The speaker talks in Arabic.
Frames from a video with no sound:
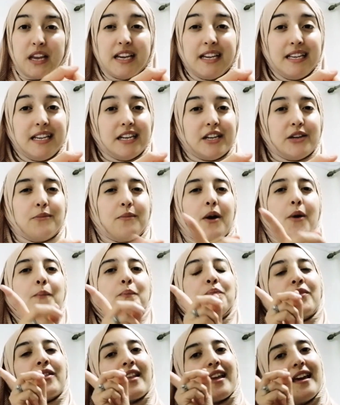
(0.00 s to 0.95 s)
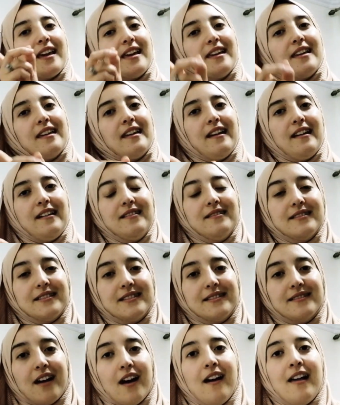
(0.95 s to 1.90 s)
انيغما آه، اي
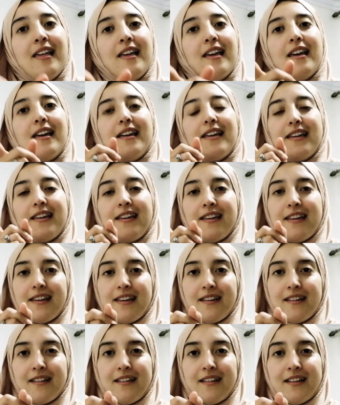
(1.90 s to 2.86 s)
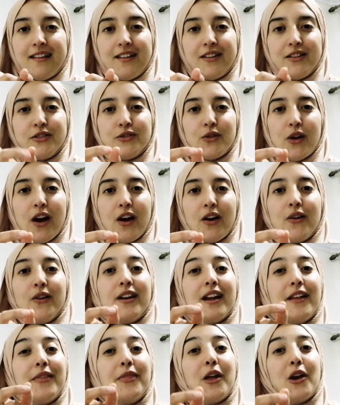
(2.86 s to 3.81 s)
عندنا شنو
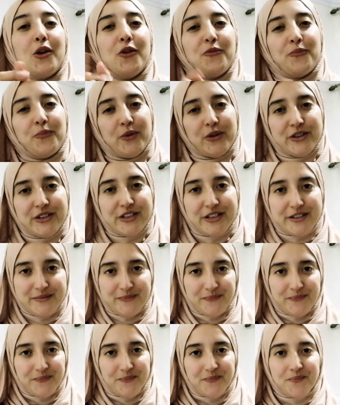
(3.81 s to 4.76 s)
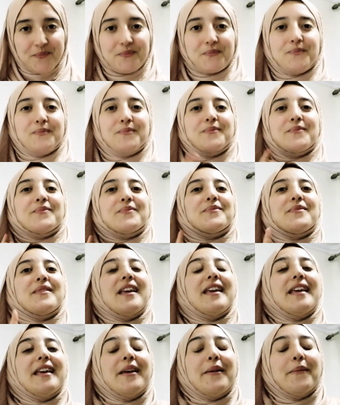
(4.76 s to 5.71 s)
اخر عندنا لوف بوشن
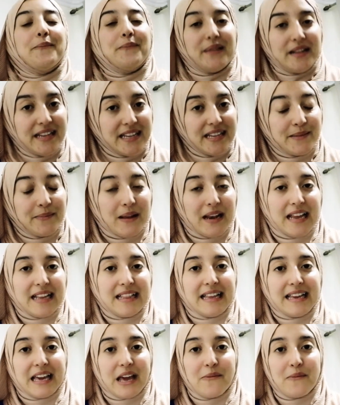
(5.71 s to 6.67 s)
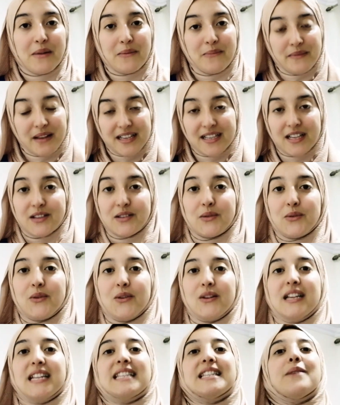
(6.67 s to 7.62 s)
بالنسبه لهاد كريم البنات
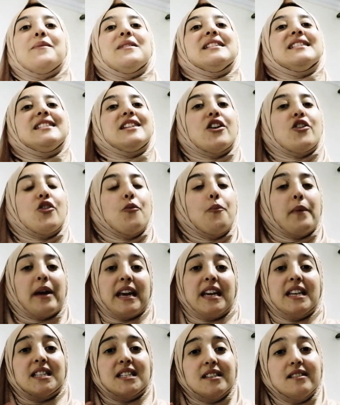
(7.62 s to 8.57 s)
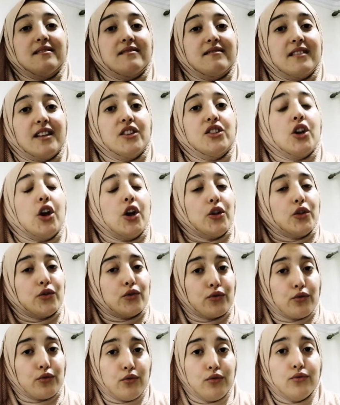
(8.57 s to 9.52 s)
تسول على الثمن ديالهم ما كيتعداش
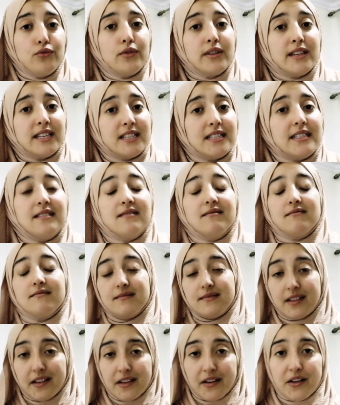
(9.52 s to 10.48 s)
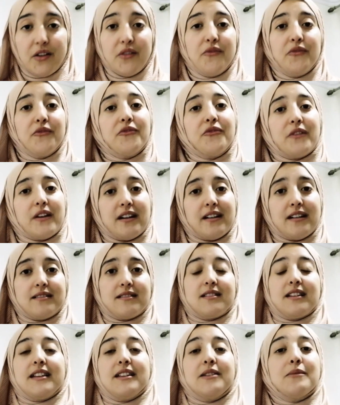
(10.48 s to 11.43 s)
69 درهم
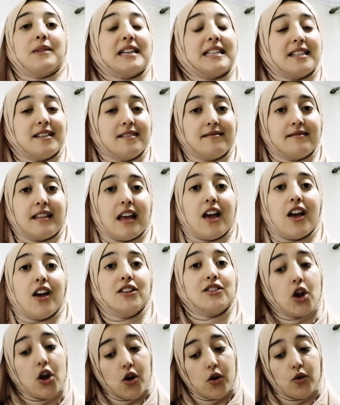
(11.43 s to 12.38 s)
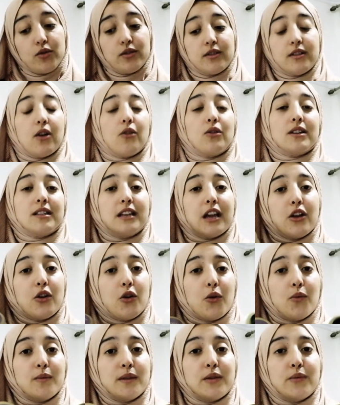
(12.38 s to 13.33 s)
فقط يعني ما كيتعداهاش والدور
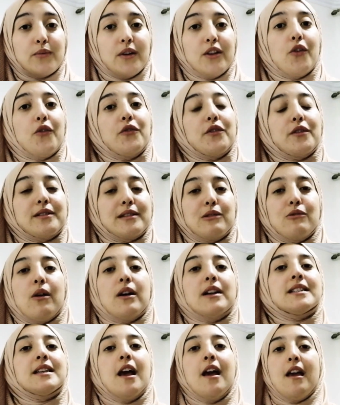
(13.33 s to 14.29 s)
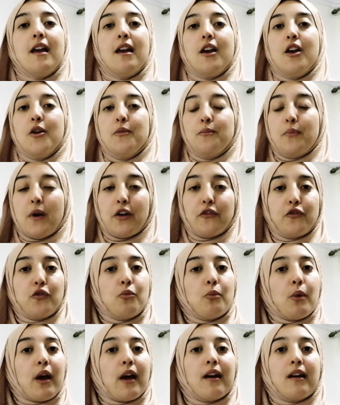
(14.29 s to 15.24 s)
ديالهم زوين وفي نفس الوقت
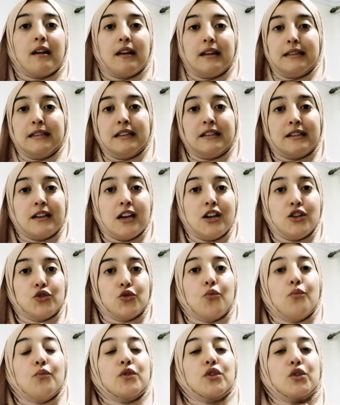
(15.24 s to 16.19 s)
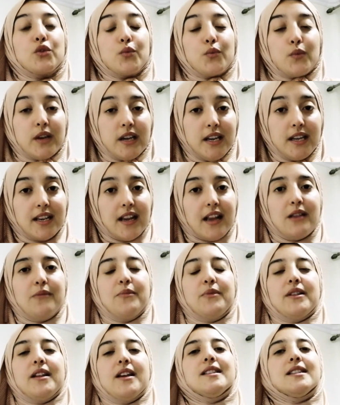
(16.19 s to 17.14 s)
البارفيوم آه، يعني ريحتهم زوينه
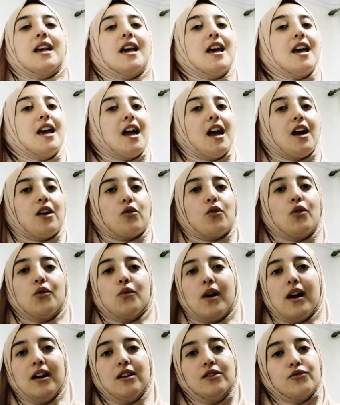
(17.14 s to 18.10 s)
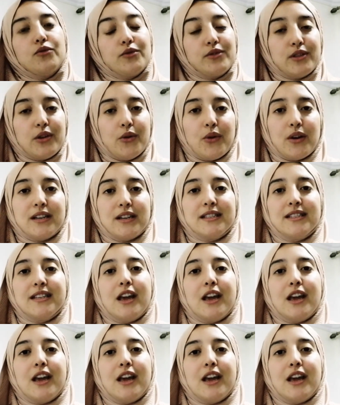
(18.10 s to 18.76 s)
البنات كل واحد والذوق